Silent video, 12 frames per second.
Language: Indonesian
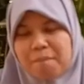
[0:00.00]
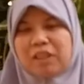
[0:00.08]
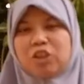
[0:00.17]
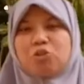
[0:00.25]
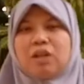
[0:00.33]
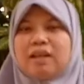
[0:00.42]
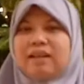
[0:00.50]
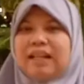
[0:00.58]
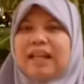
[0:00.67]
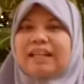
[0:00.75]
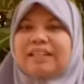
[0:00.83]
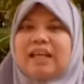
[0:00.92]
Betul,
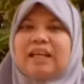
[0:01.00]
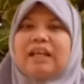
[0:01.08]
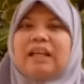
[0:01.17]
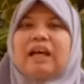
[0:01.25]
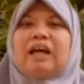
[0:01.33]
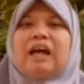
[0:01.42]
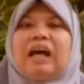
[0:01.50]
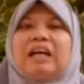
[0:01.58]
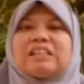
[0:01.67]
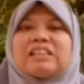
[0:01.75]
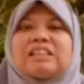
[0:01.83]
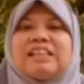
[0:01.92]
gelarnya adalah
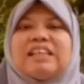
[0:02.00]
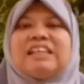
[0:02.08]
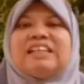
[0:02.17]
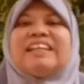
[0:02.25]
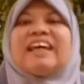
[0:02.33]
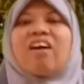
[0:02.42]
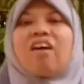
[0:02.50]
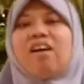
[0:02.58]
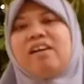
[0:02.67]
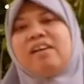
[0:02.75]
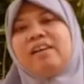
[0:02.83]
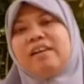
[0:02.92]
As-Siddiq.
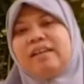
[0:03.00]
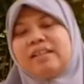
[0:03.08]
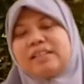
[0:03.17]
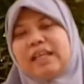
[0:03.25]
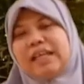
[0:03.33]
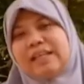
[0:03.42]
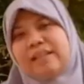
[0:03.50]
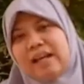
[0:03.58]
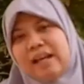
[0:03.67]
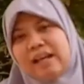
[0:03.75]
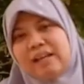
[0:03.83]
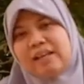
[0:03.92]

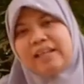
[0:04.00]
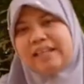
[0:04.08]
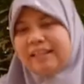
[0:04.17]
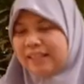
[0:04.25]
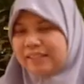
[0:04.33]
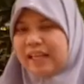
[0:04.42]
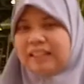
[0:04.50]
Sehingga hingga